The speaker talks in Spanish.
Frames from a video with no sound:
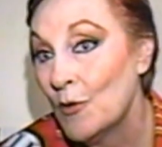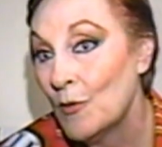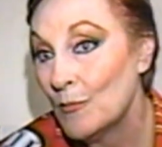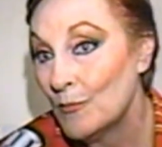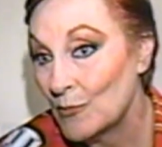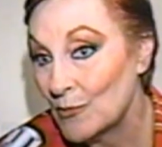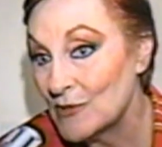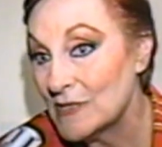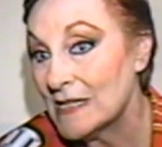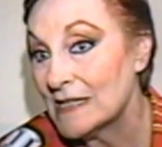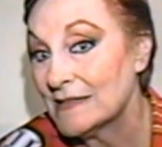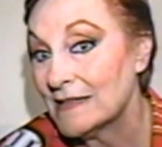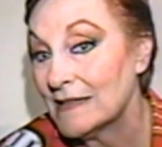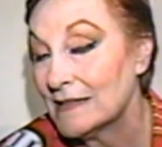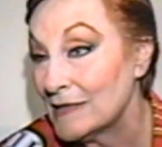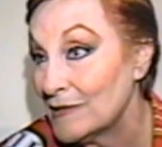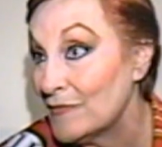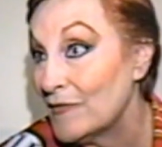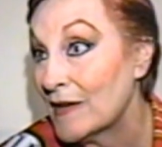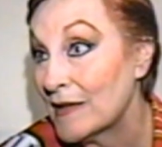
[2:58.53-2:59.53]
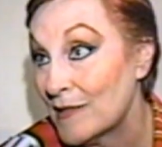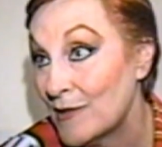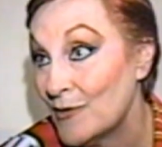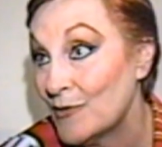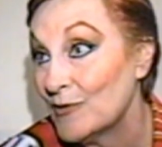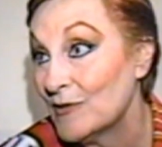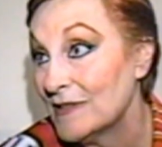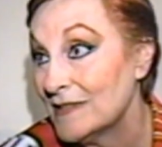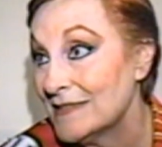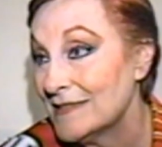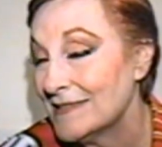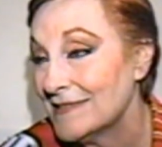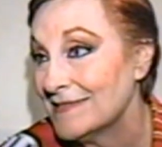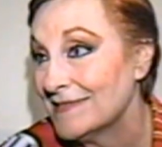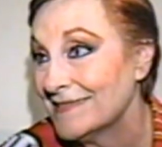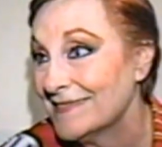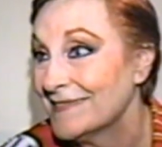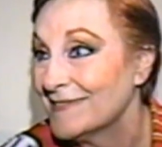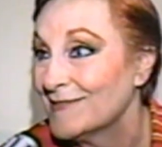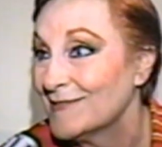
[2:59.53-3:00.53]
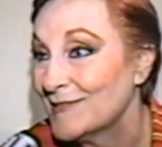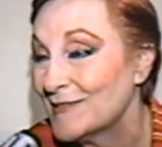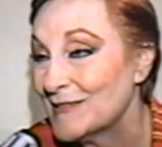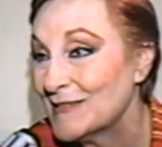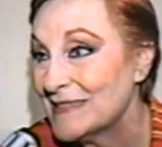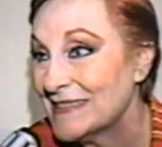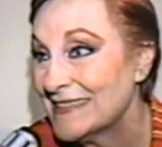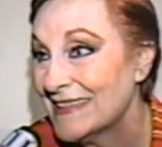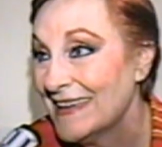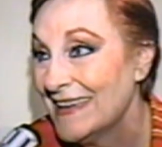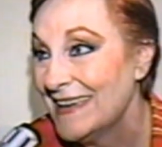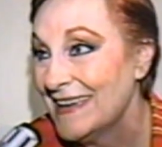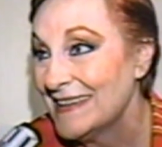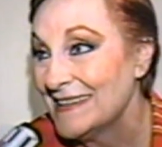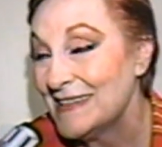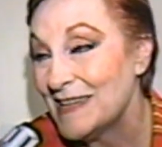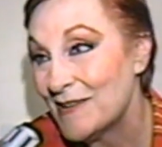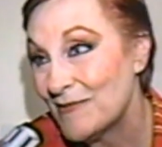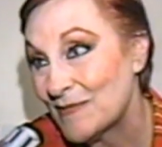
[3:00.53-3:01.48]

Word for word: muchas satisfacciones. Entonces tiene